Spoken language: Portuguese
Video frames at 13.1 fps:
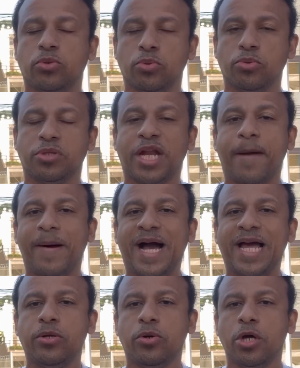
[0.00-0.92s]
num
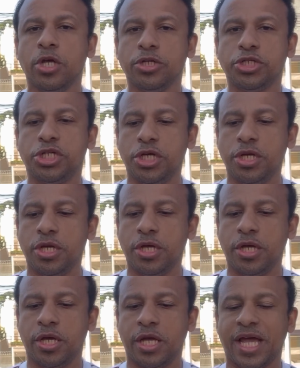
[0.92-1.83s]
trabalho
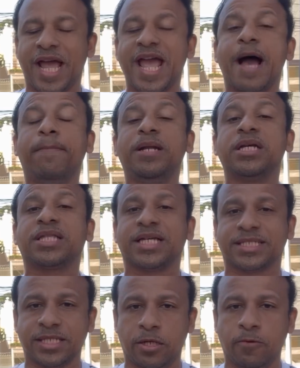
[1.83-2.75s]
de
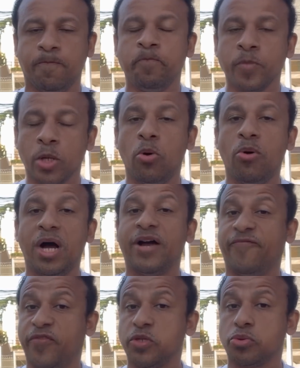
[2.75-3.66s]
reabilitação com a
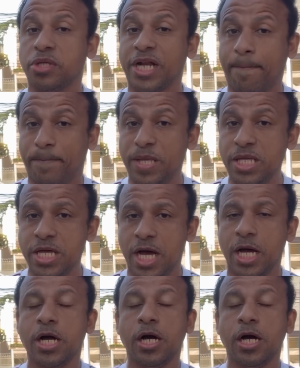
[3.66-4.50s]
fisioterapia.